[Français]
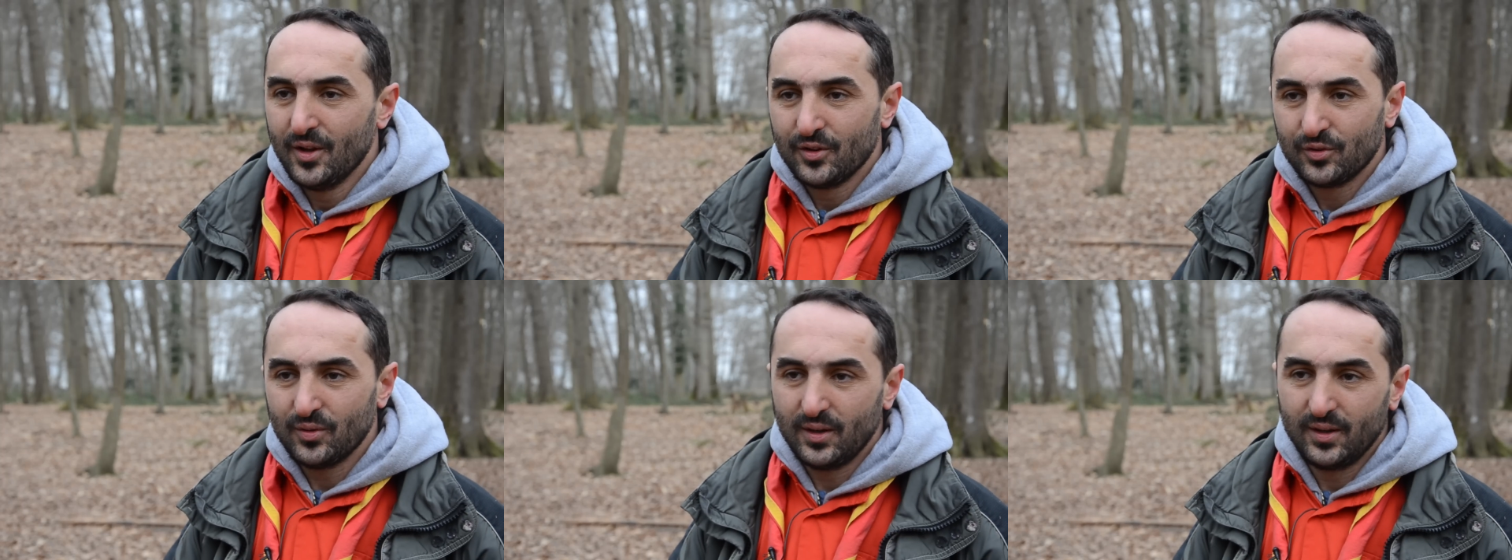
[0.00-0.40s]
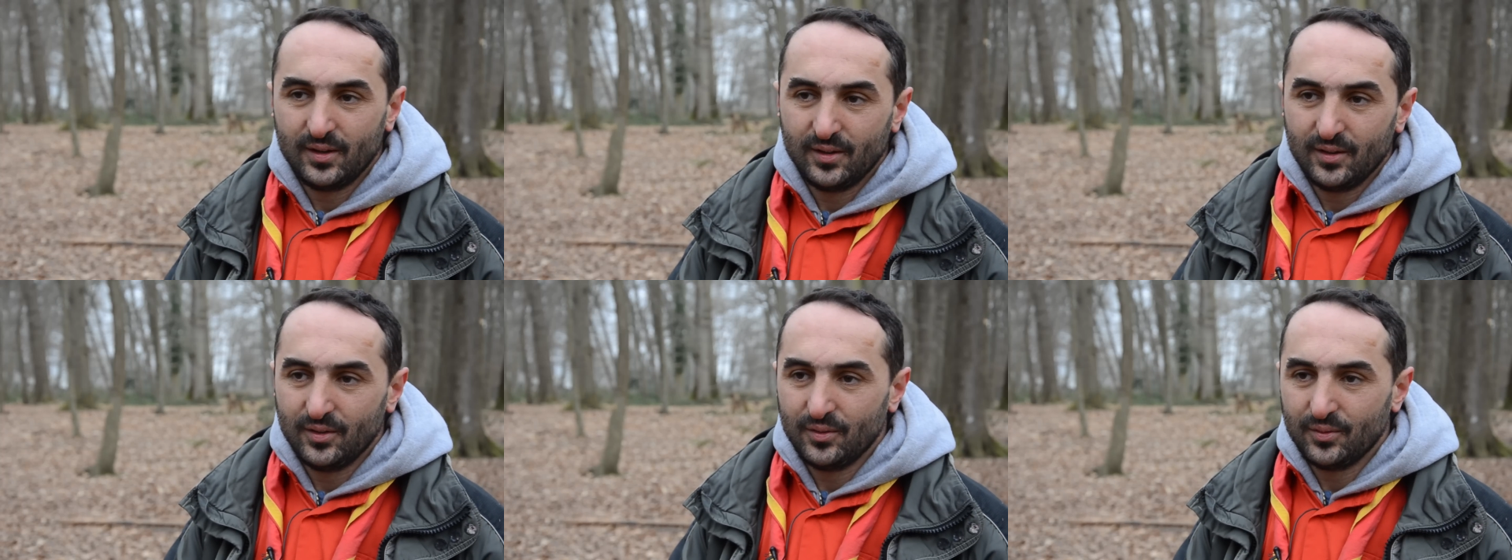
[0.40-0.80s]
soit
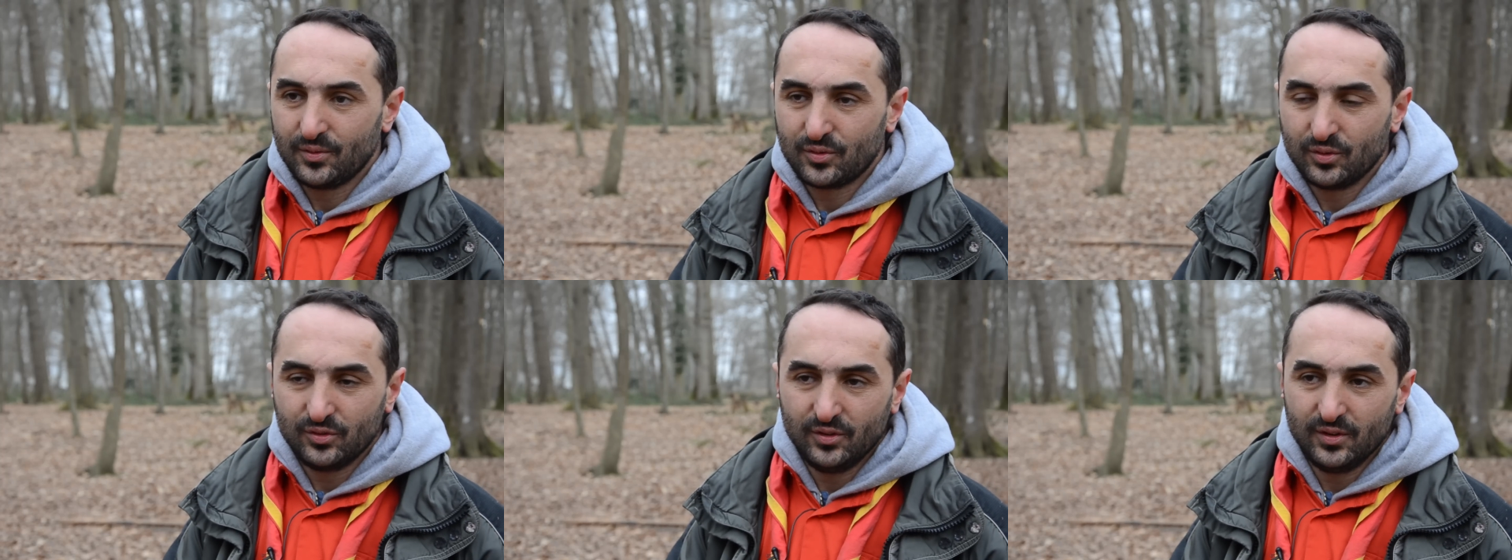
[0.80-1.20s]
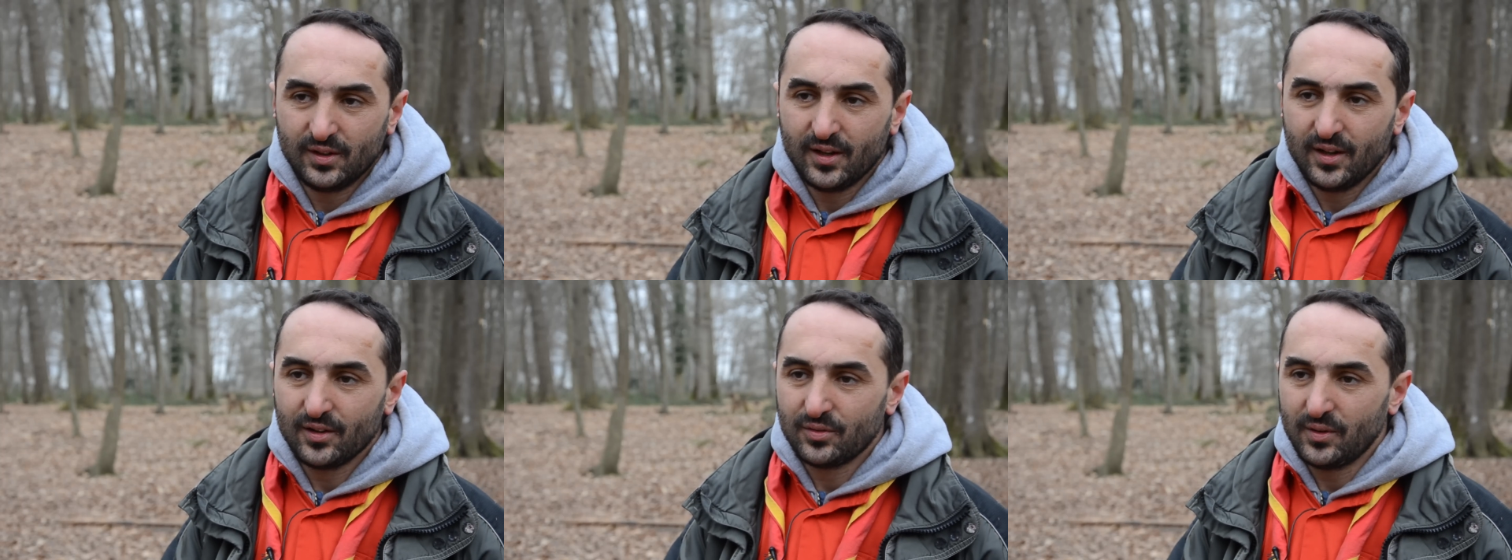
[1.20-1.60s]
les scouts
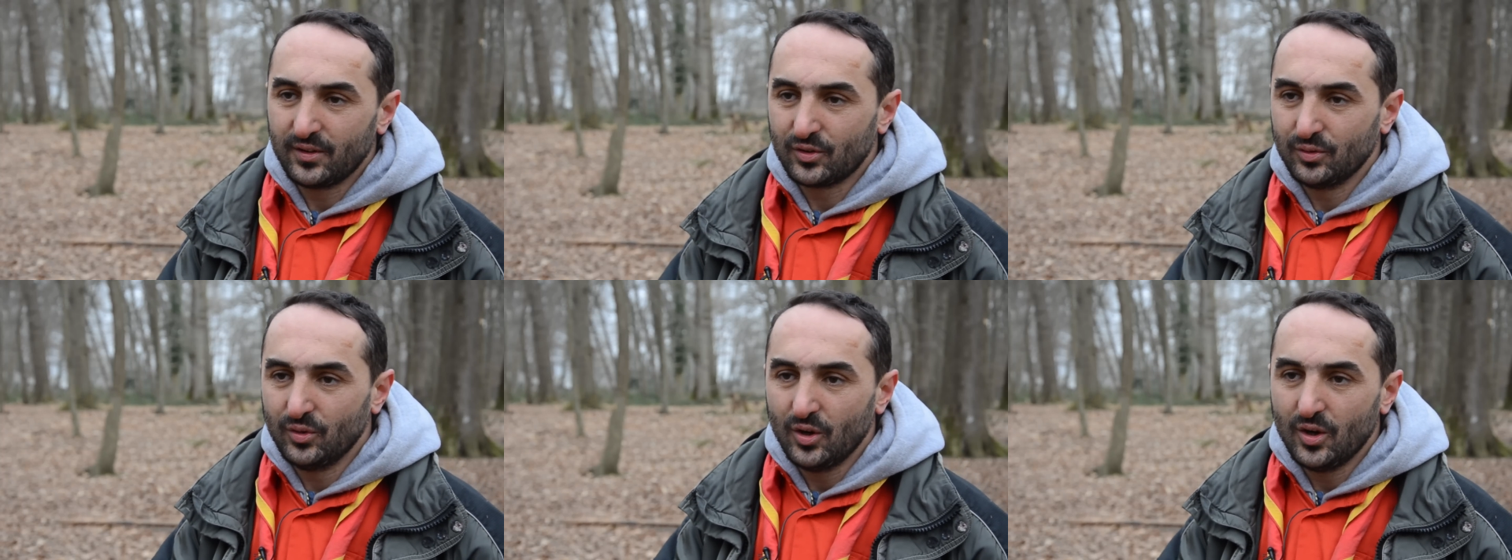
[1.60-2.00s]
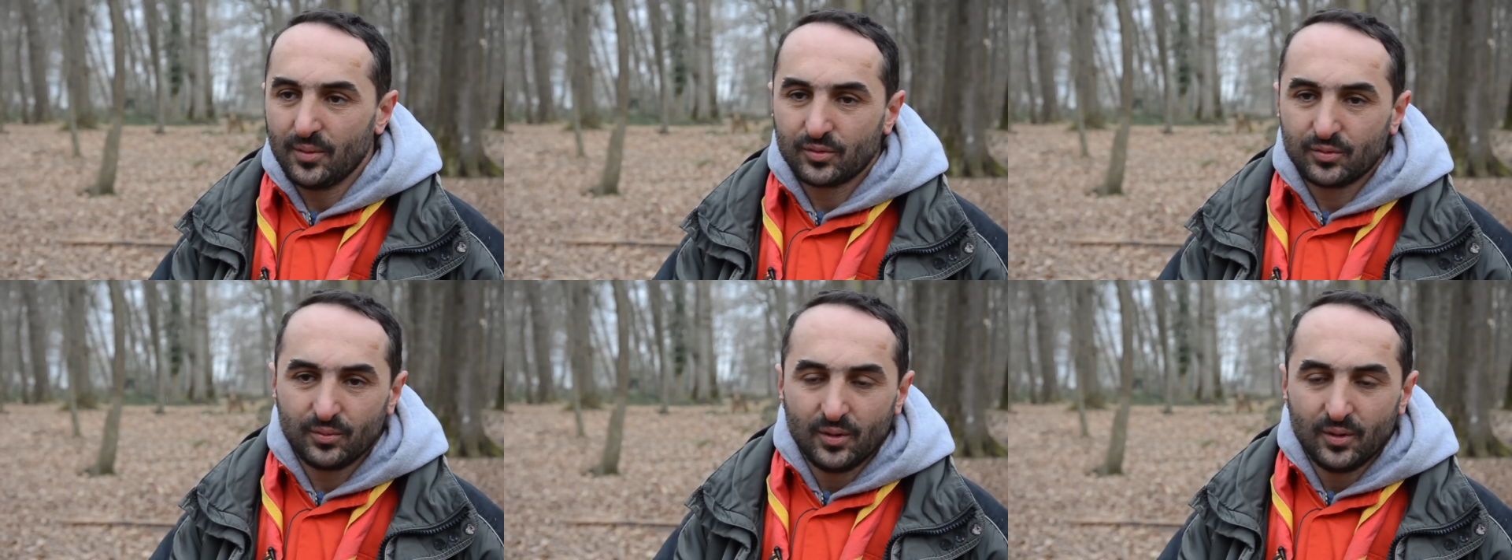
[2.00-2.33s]
unitaires, soit les scouts d'Europe,